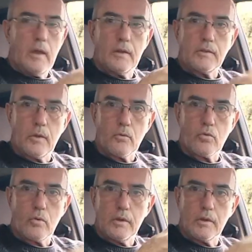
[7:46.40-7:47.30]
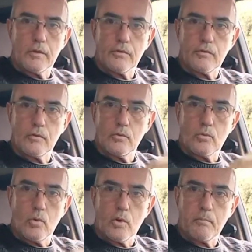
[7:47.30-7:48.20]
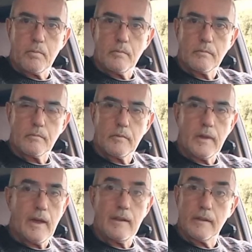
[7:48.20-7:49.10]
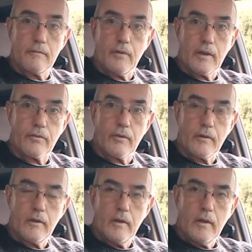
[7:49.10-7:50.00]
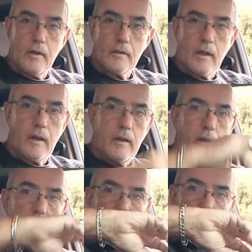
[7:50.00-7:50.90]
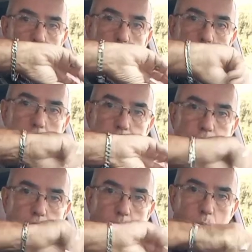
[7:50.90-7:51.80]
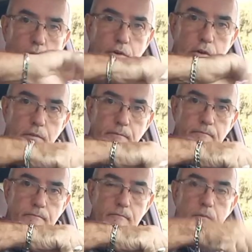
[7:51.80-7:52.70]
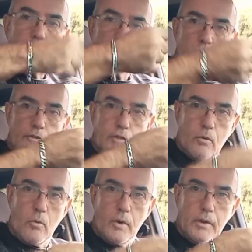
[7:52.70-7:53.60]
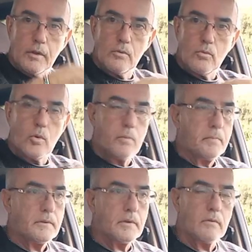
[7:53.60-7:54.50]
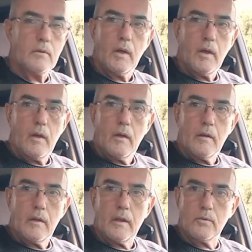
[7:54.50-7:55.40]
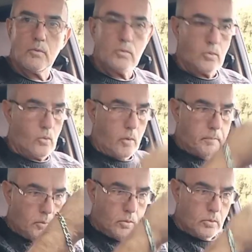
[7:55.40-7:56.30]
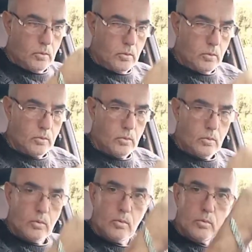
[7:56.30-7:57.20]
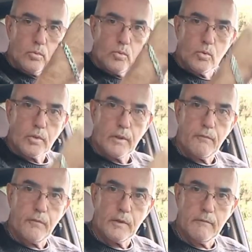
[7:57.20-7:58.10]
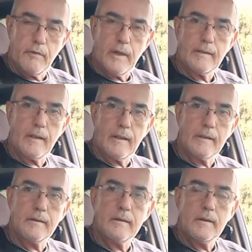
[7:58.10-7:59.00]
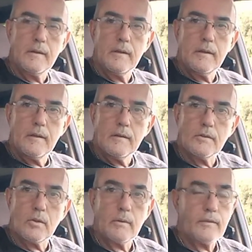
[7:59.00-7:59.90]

Ele tem os oringues no corpo e é ali que vaza. Tá? Esse meu é de rosca e tem o oringue no corpo, então é no, no corpo do, do, do, do duto que, que veda lá, né? Então